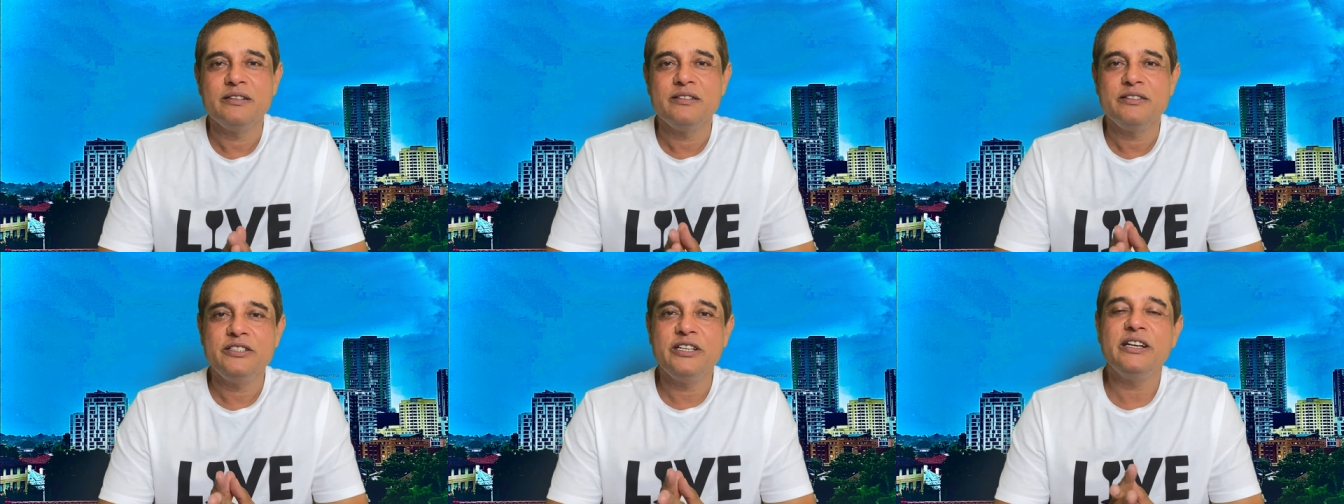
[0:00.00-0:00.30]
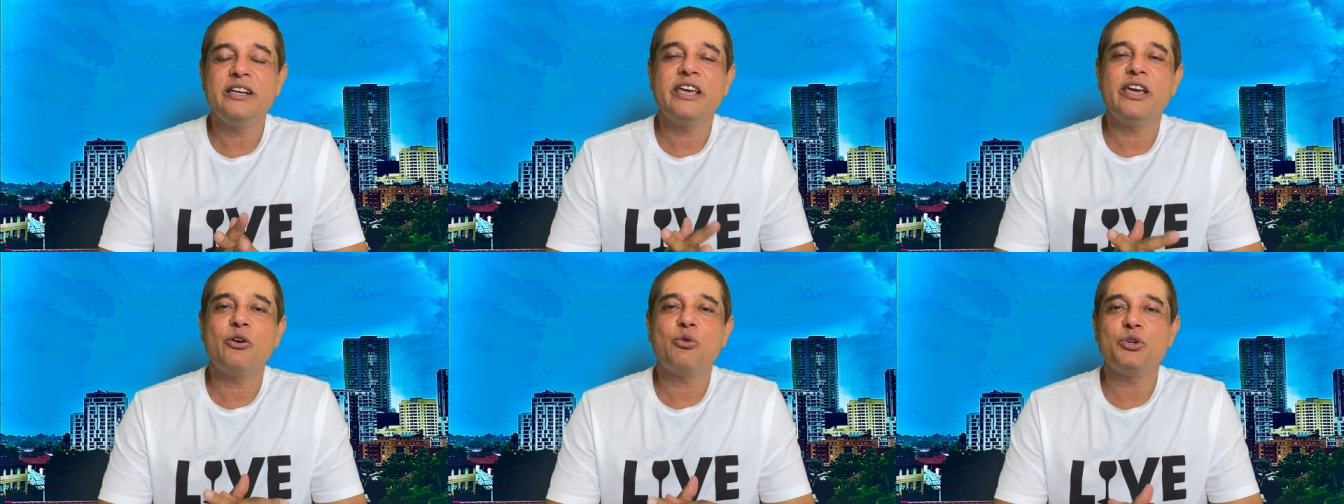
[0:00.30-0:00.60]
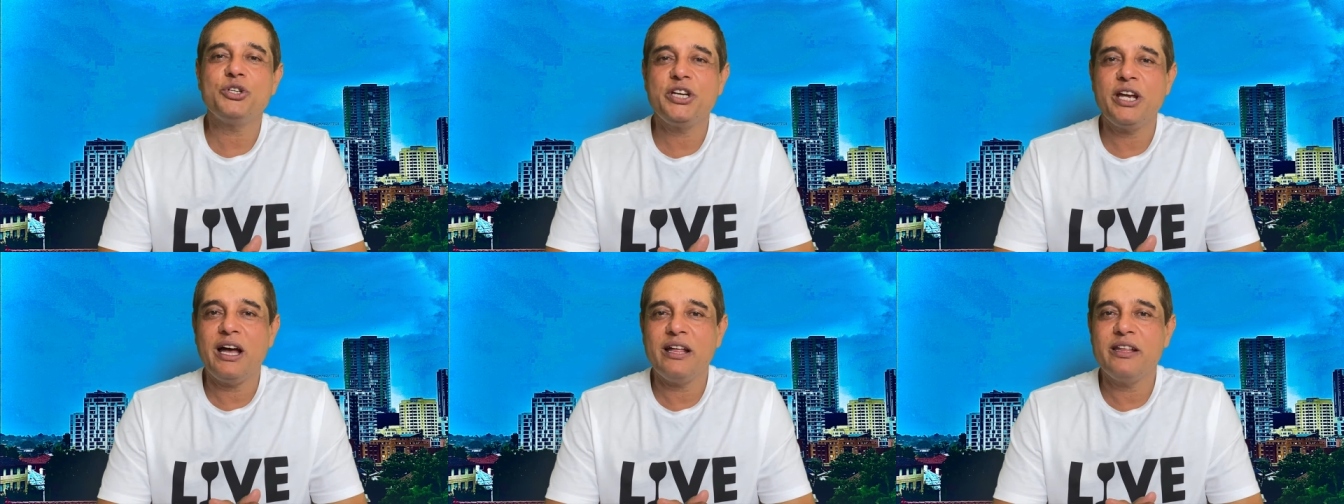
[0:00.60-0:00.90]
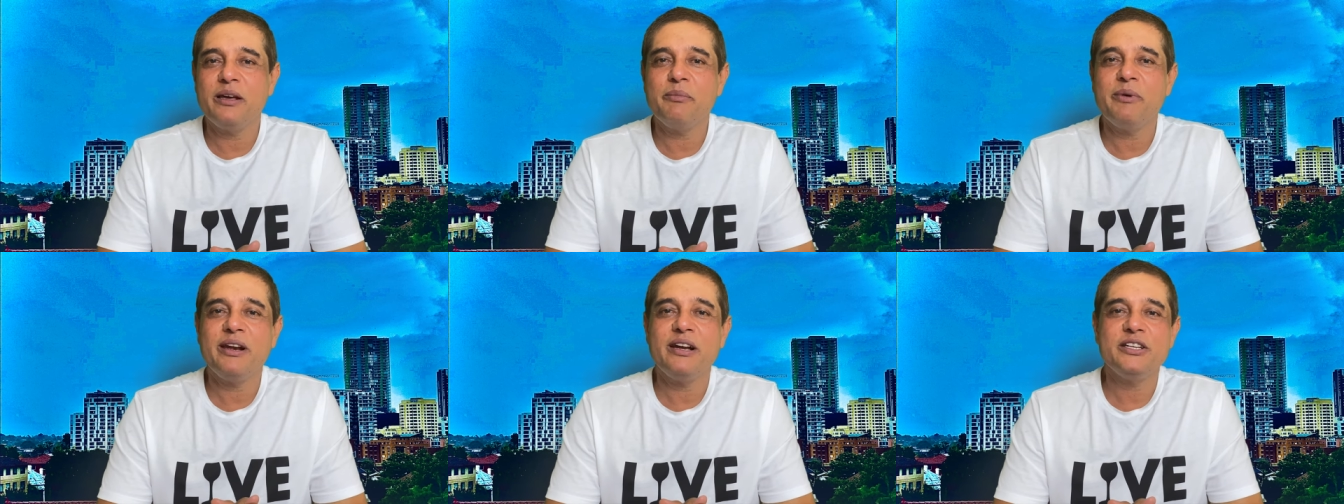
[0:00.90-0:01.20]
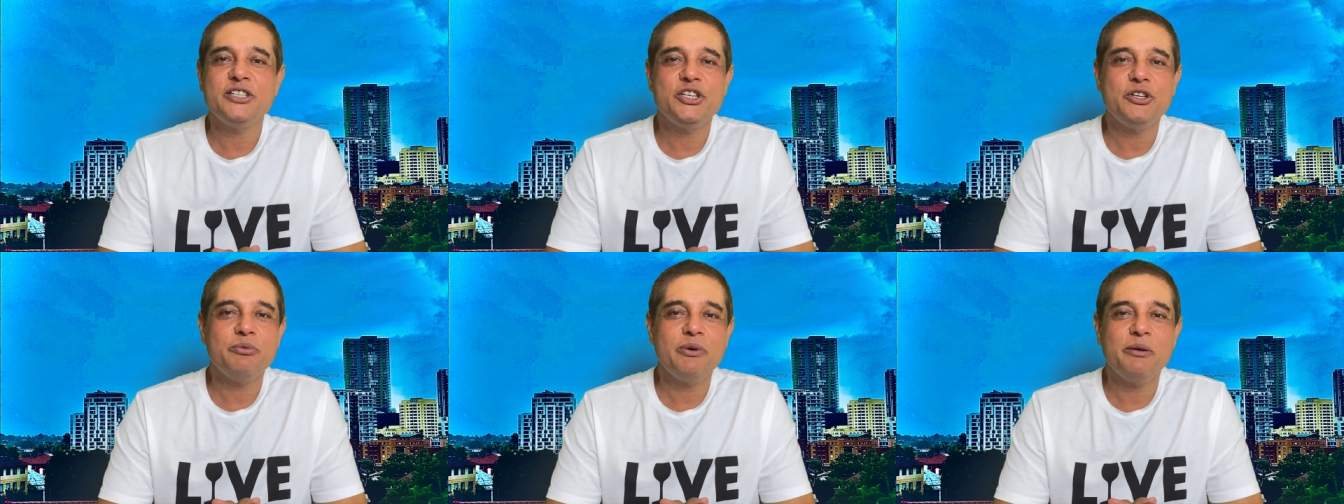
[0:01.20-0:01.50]
जिनकी कुछ यादें मेरे
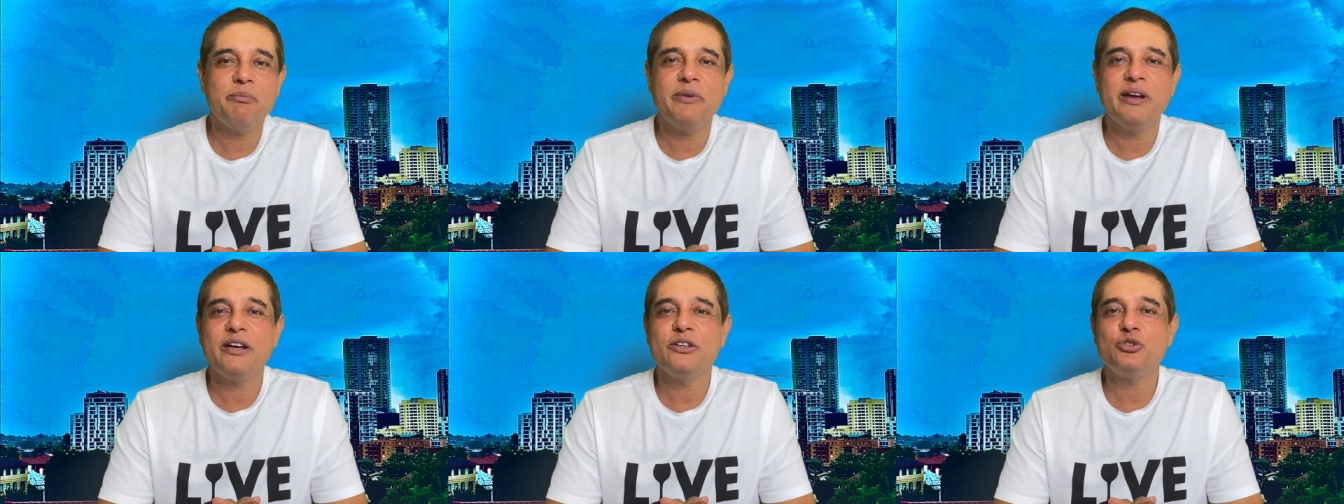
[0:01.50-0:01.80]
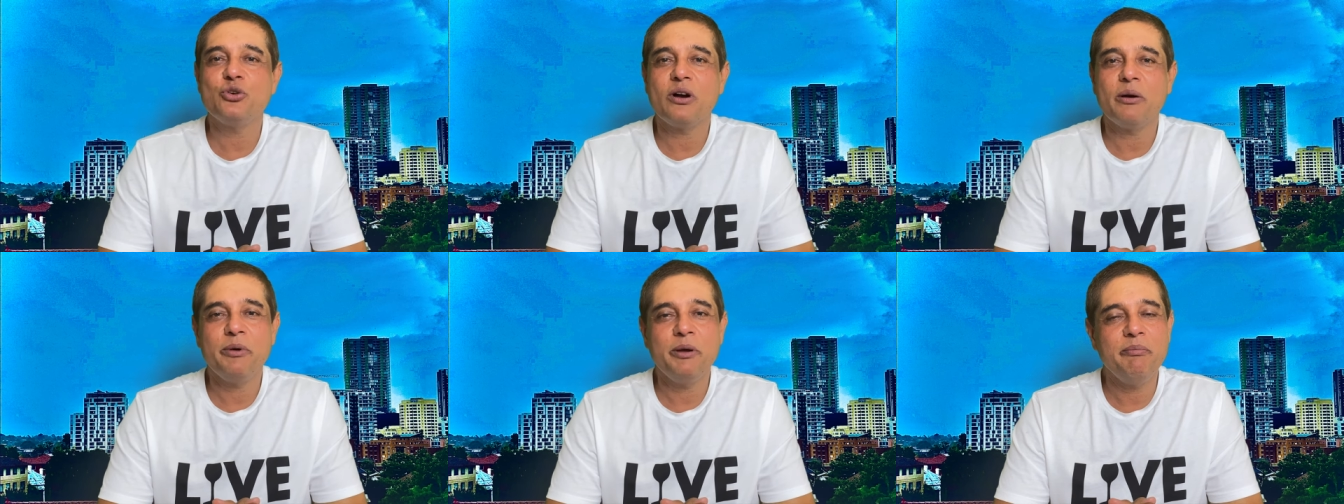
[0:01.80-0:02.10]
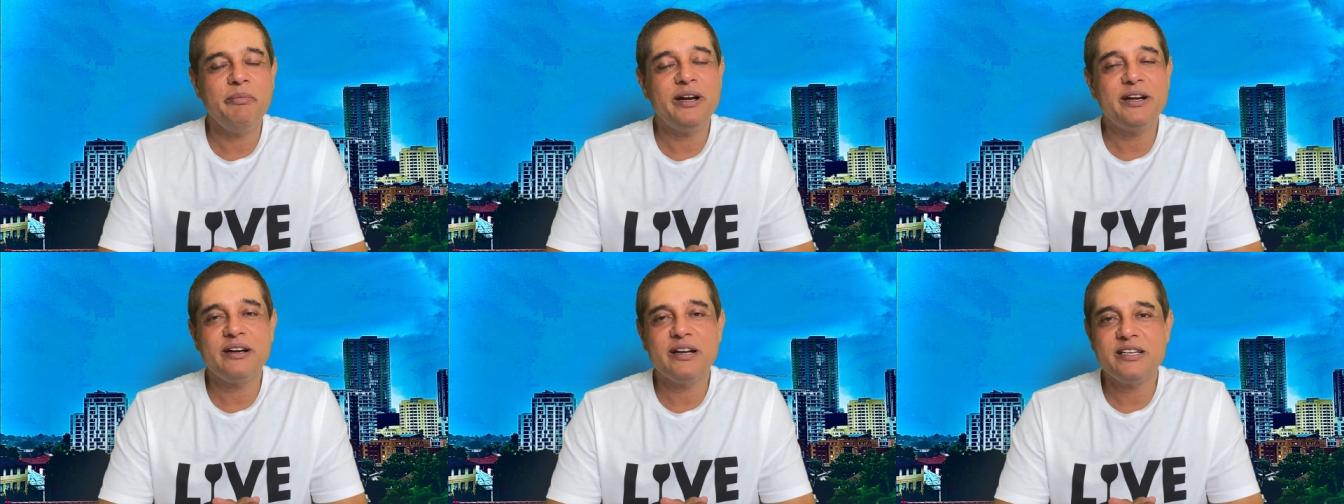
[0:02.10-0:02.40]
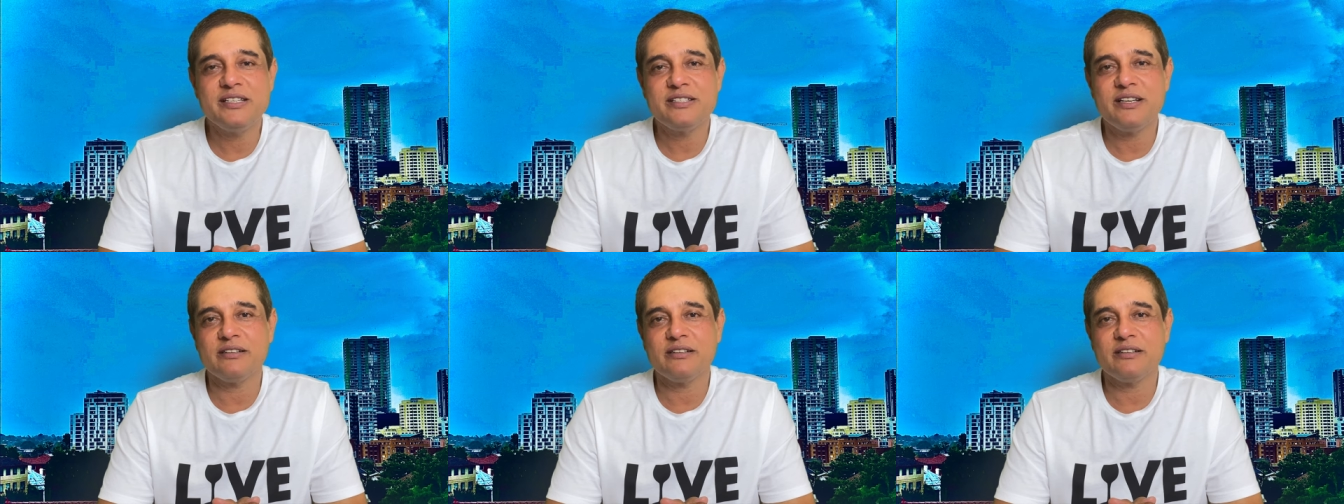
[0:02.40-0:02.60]
जीवन में हैं जो कभी मिट नहीं